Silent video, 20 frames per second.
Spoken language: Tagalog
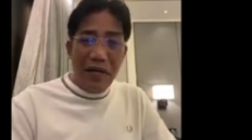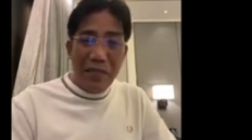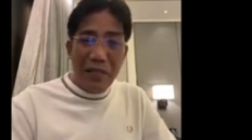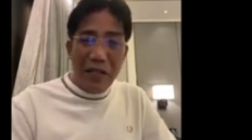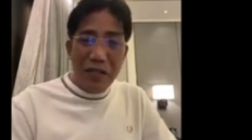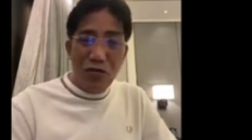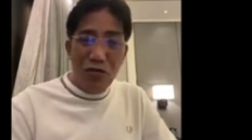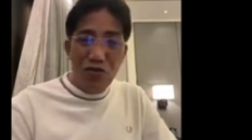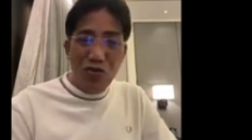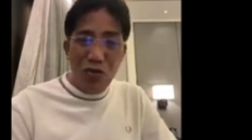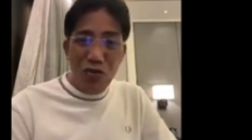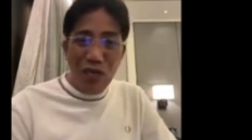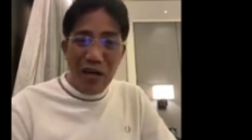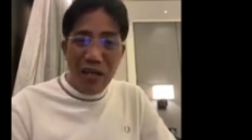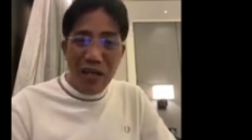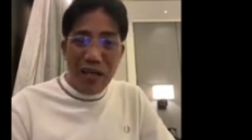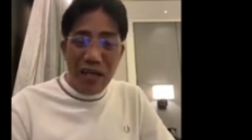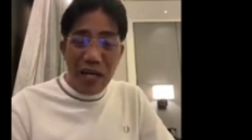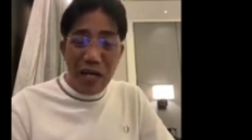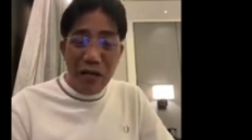
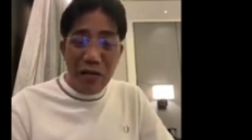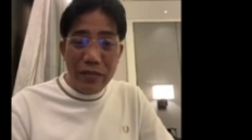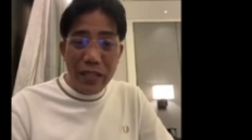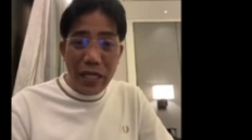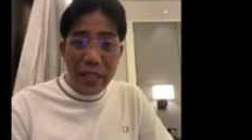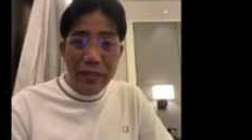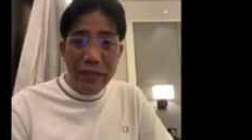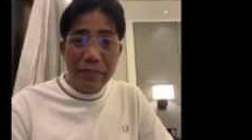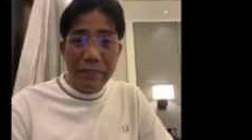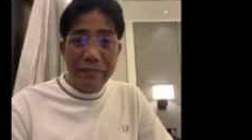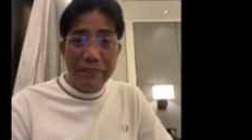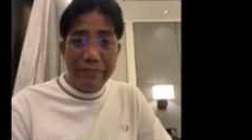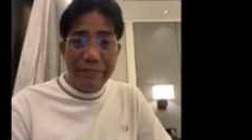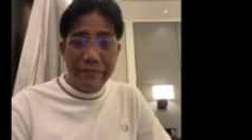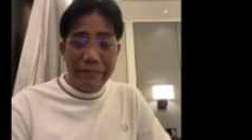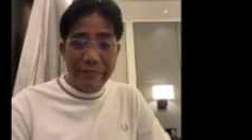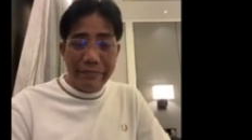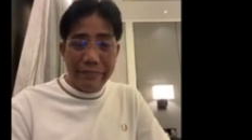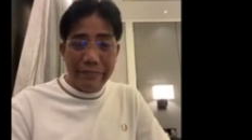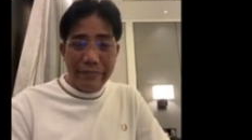makapagsuntukan lang ako dyan.
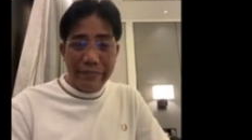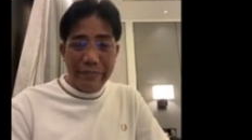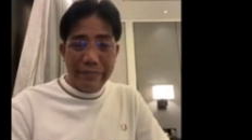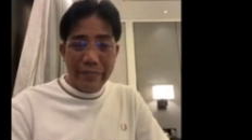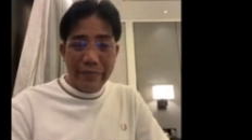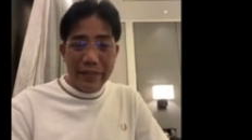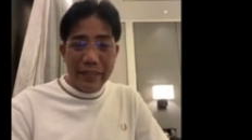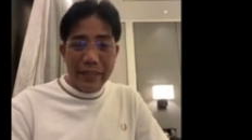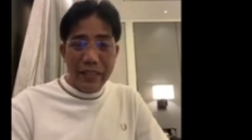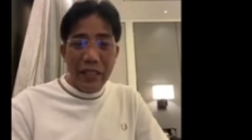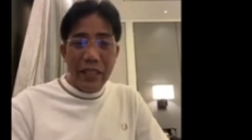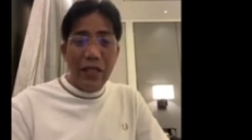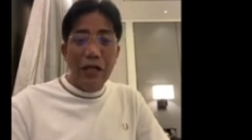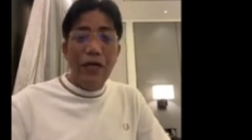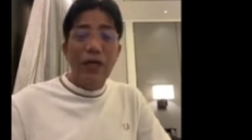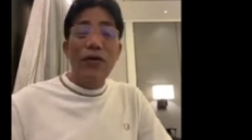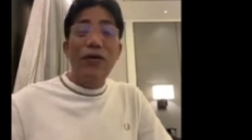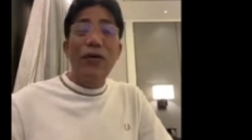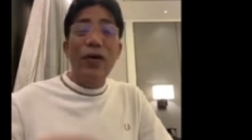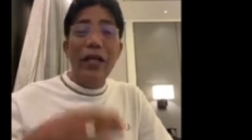
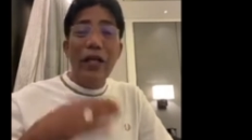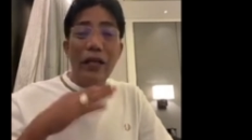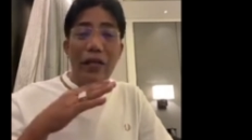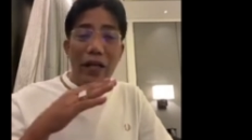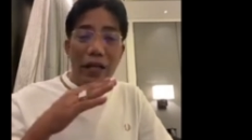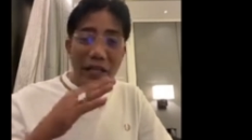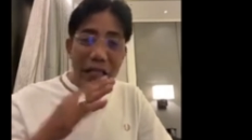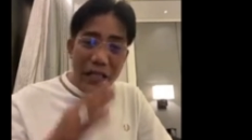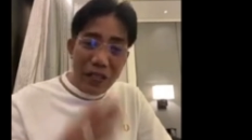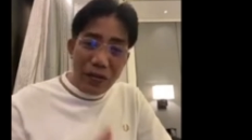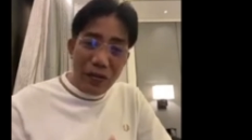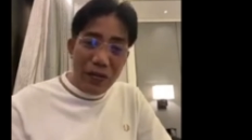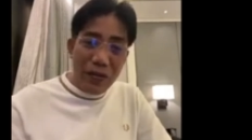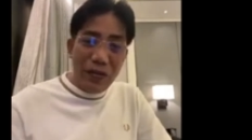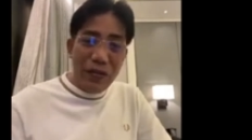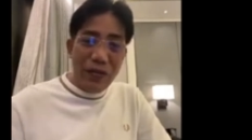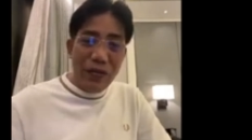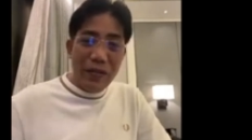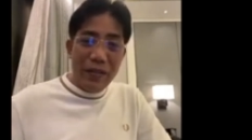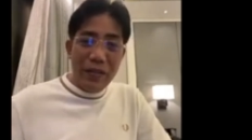Okay na yun, nandito
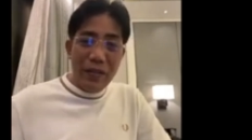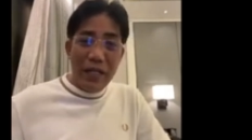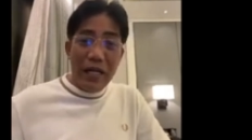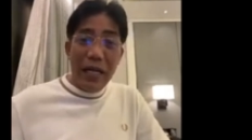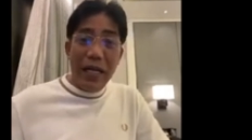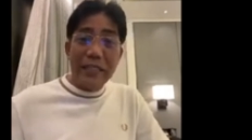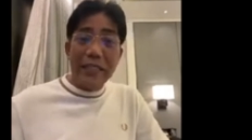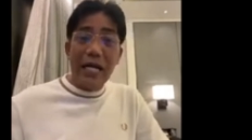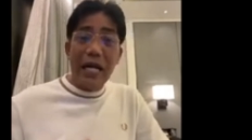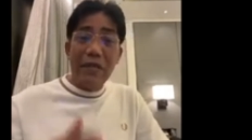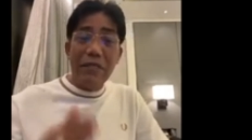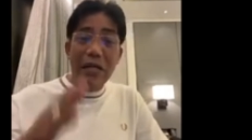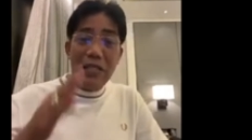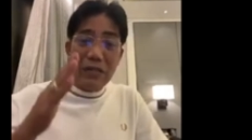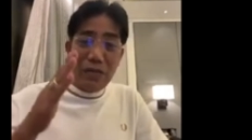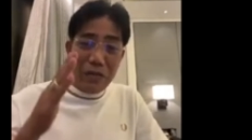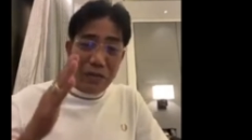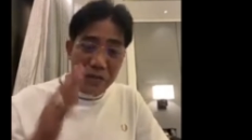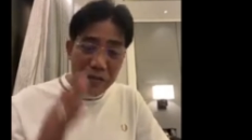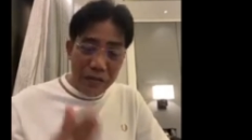ako. Kasama
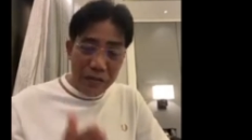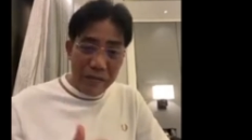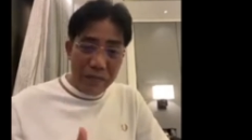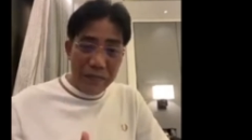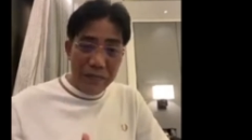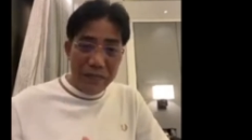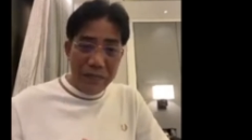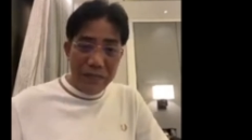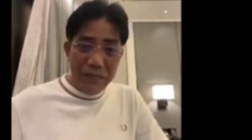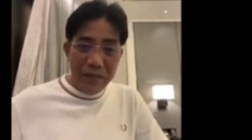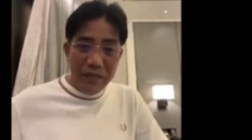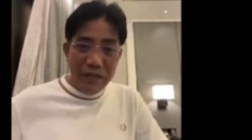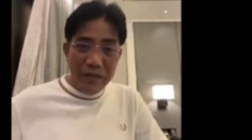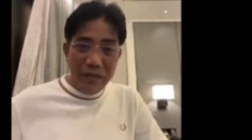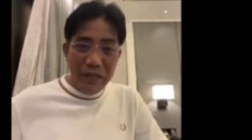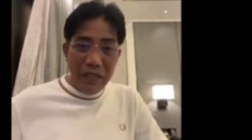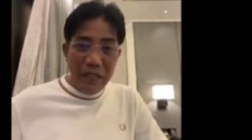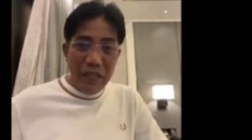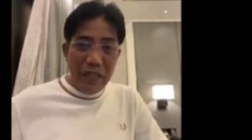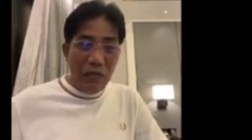nyo ako.
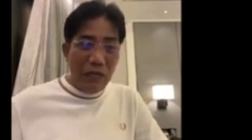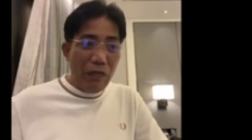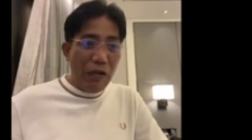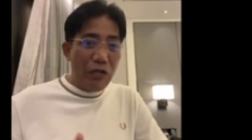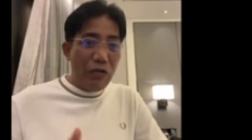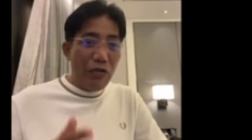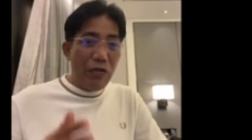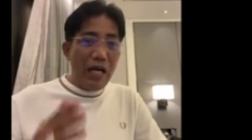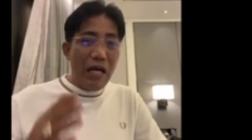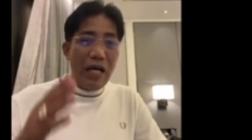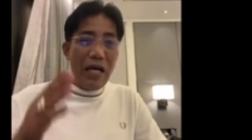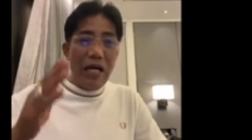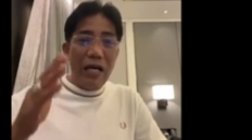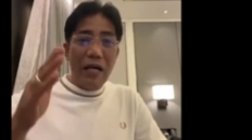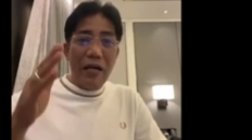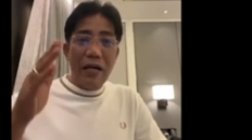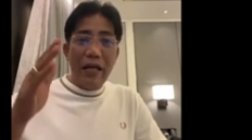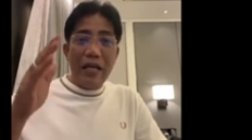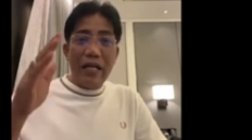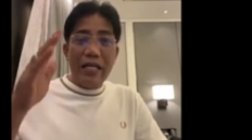Huwag nyo nang,
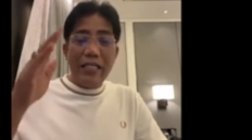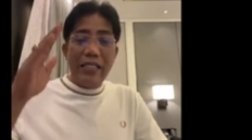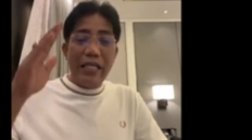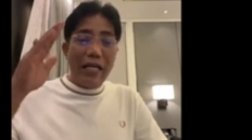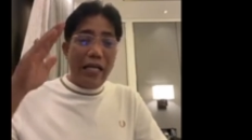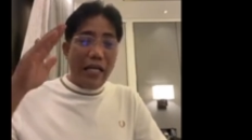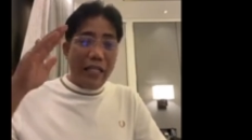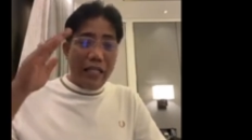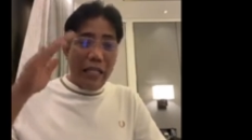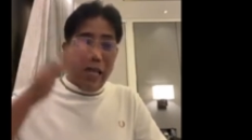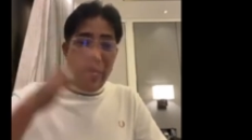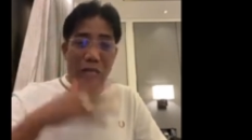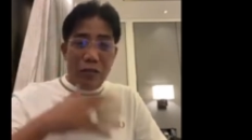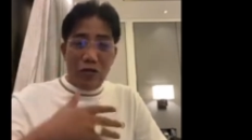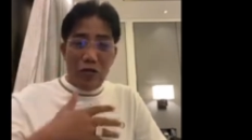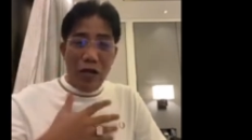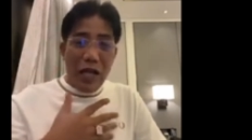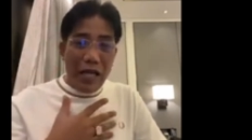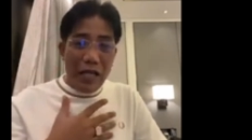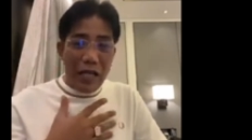eh kasi eto,
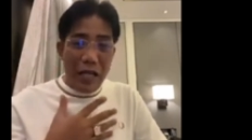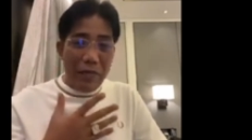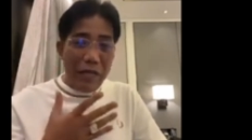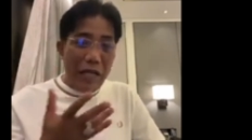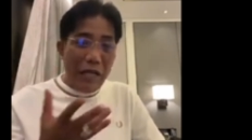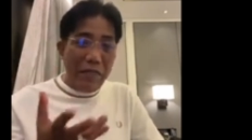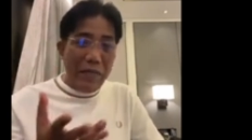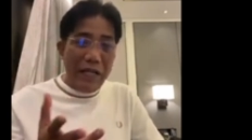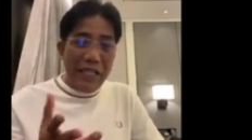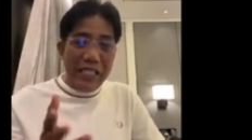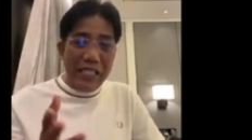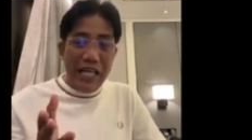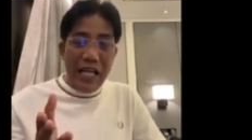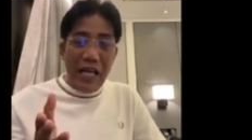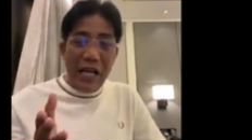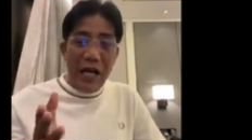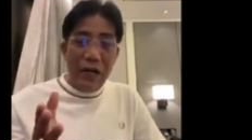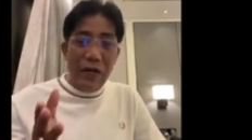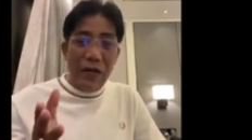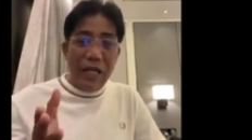eto lang, nabibisi
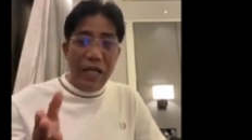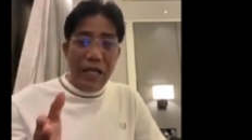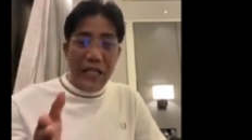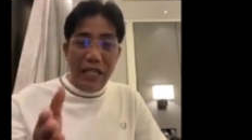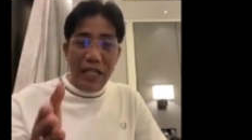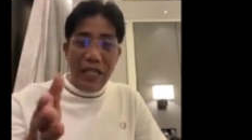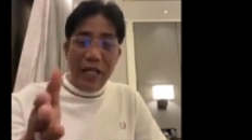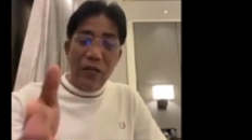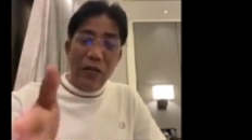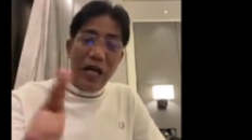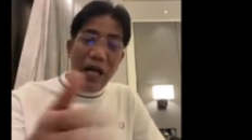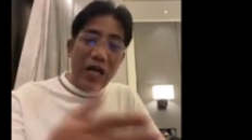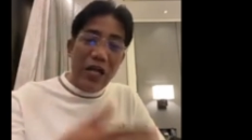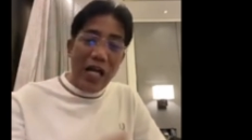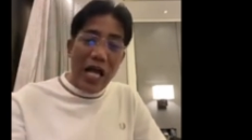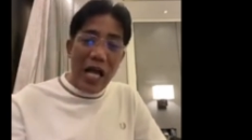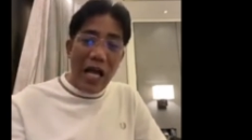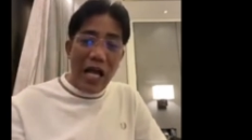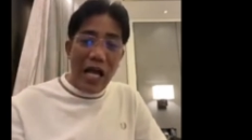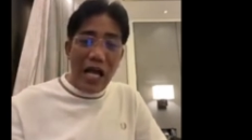lang ako eh. Hindi ko na kayo
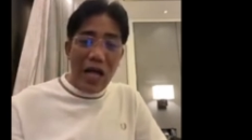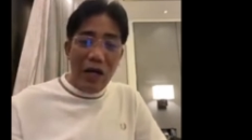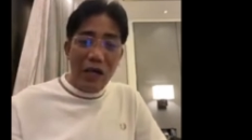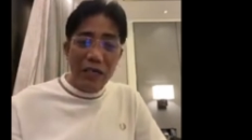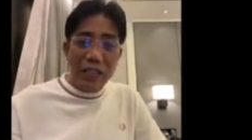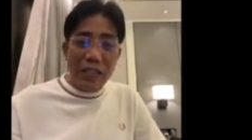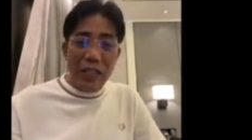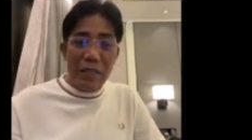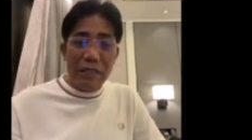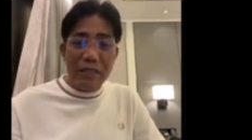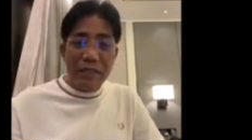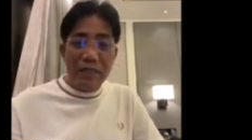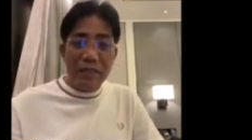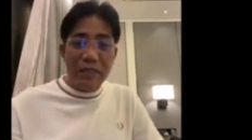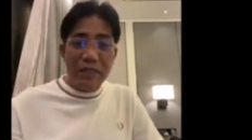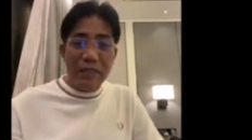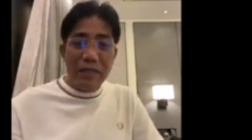nakakausap.